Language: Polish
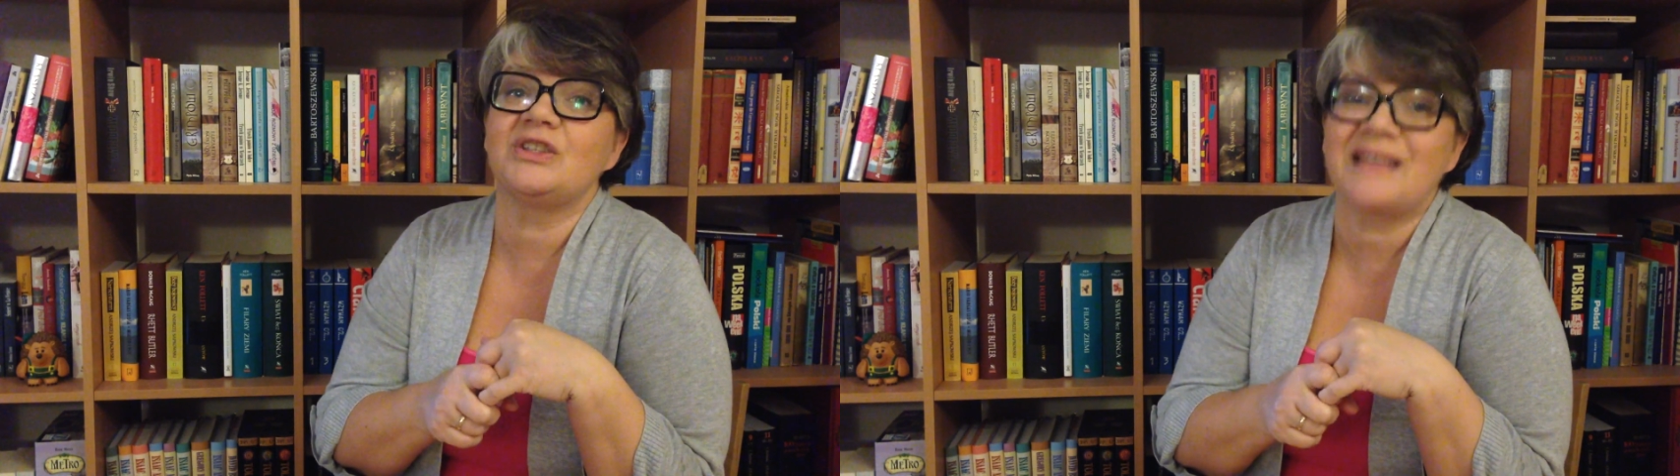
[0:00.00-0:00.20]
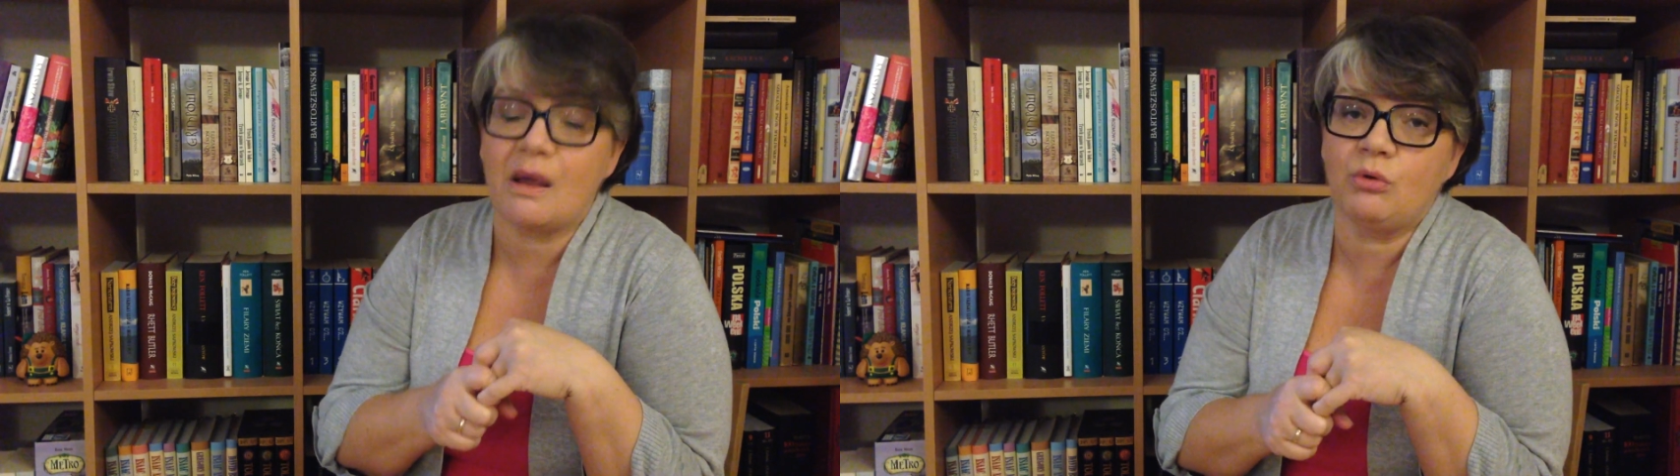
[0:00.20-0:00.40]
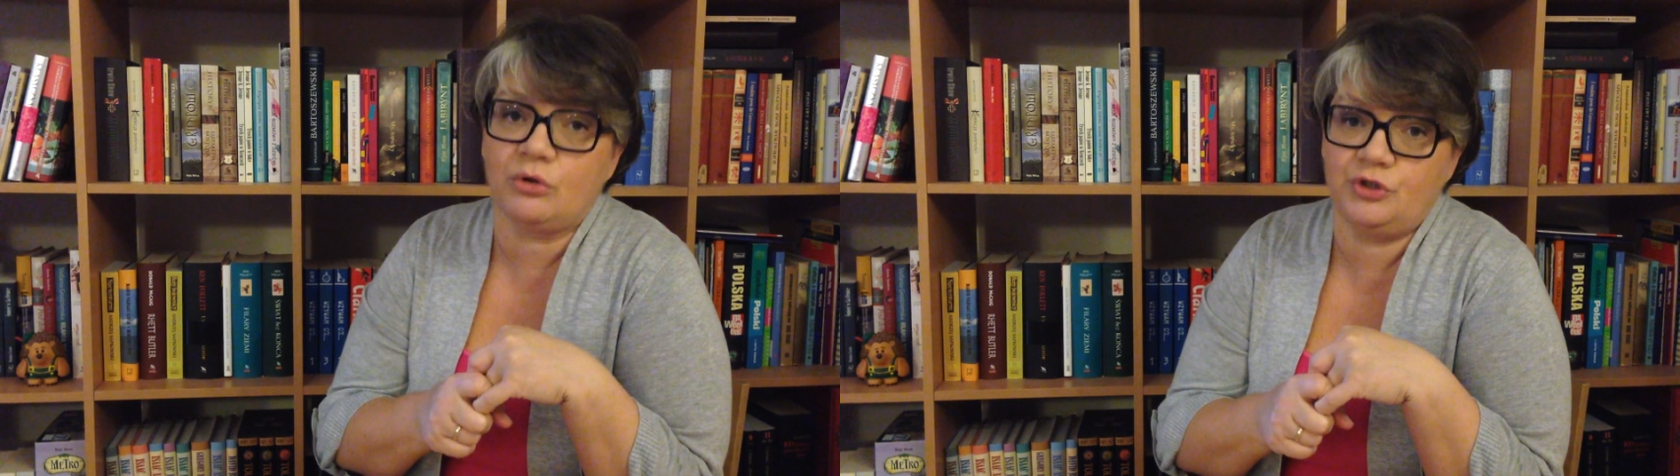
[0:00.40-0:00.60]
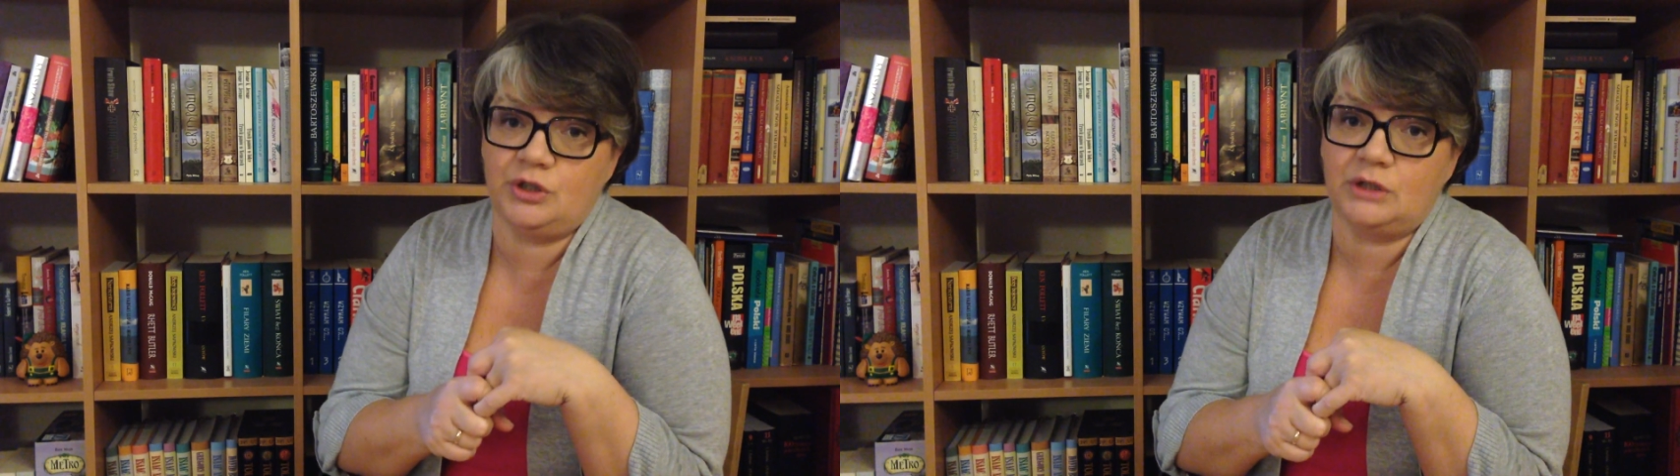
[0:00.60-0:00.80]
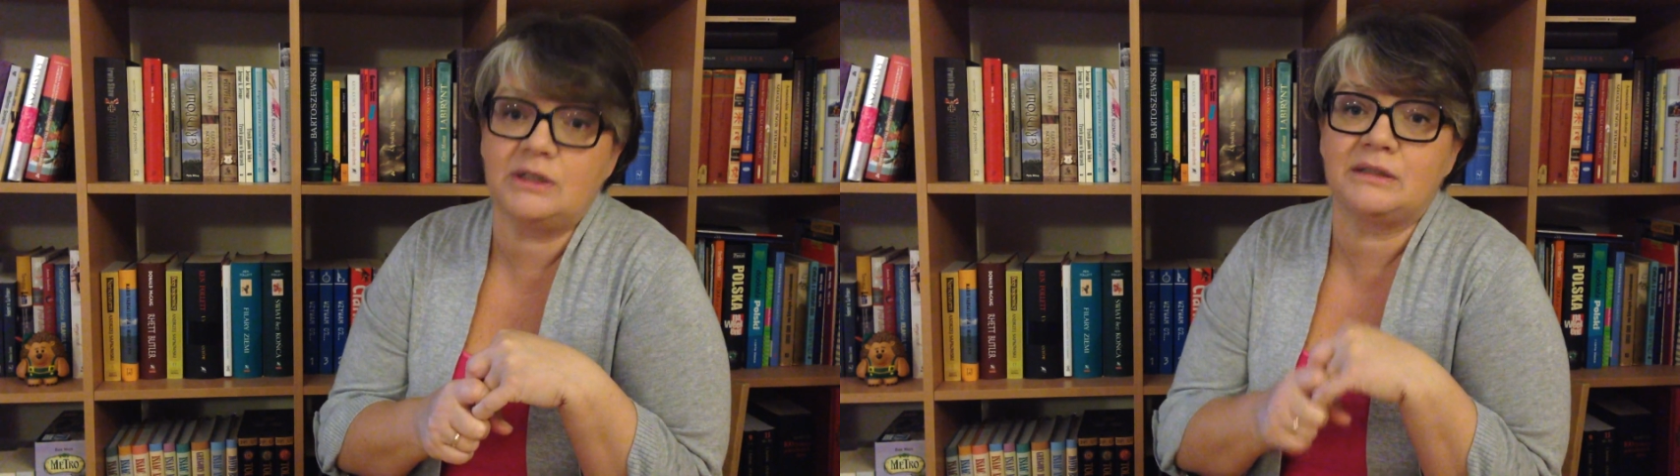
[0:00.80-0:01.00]
całą
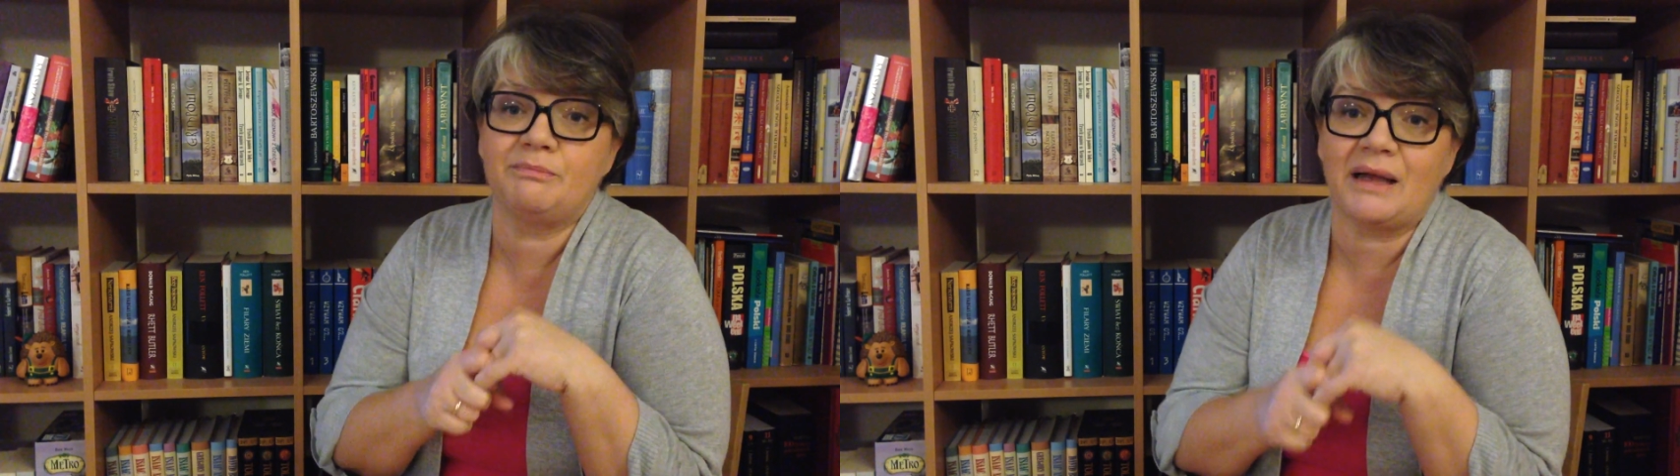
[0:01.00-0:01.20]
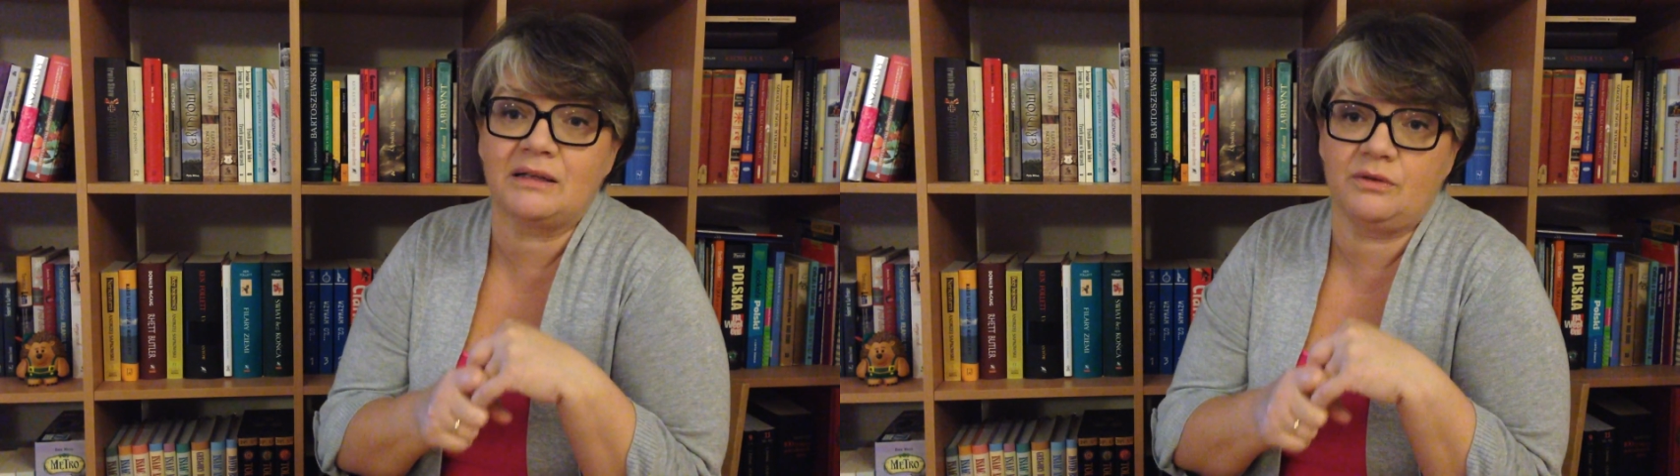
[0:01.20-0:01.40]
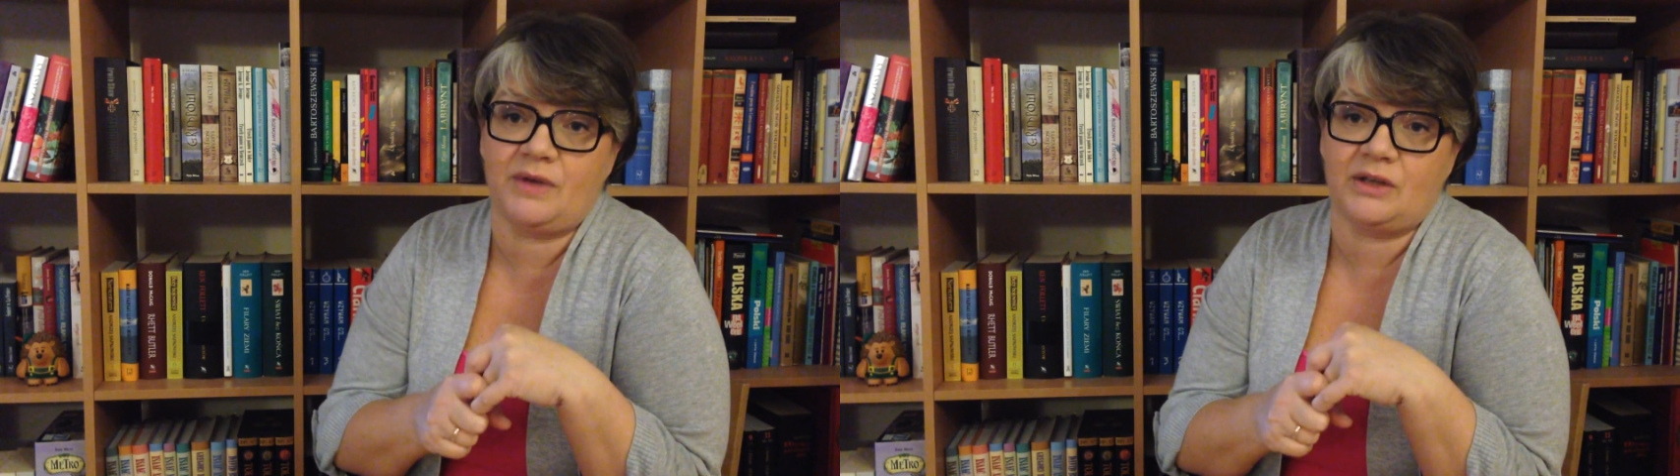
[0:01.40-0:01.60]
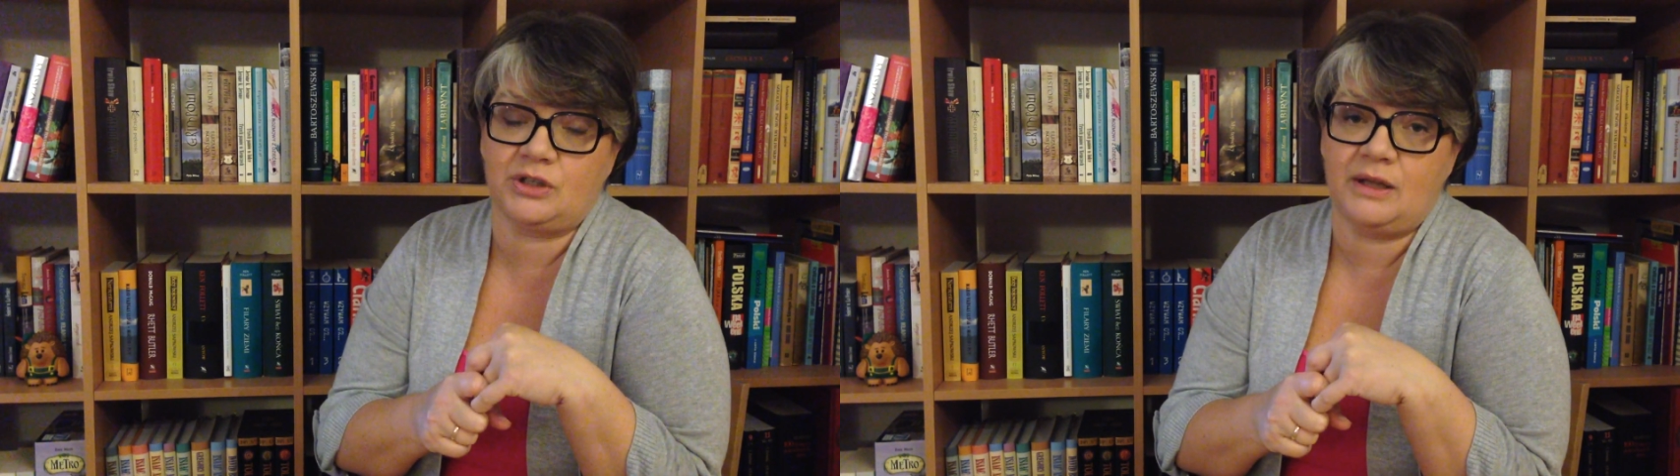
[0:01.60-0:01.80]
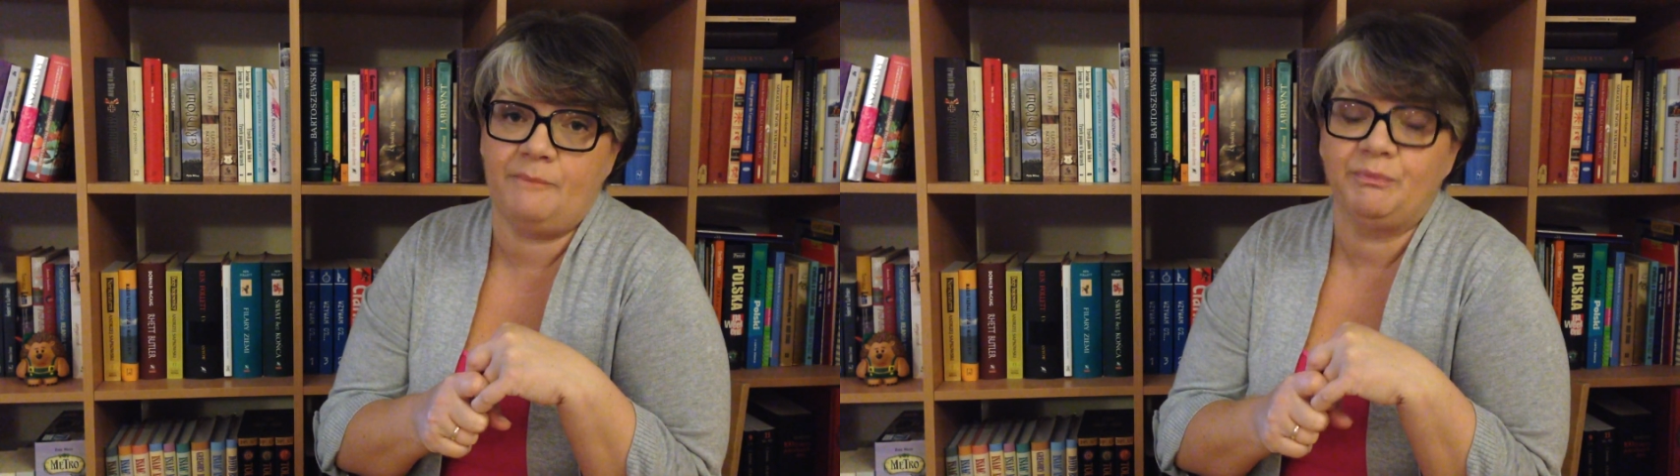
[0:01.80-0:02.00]
rodzinę. To jest bardzo
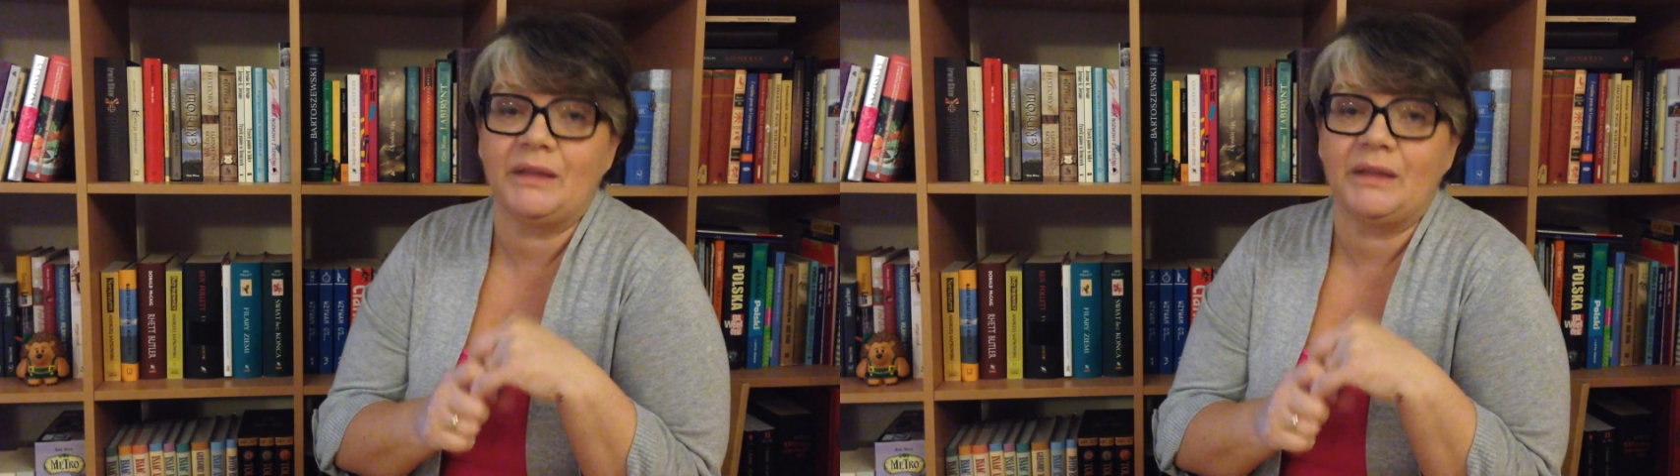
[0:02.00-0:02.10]
ważne.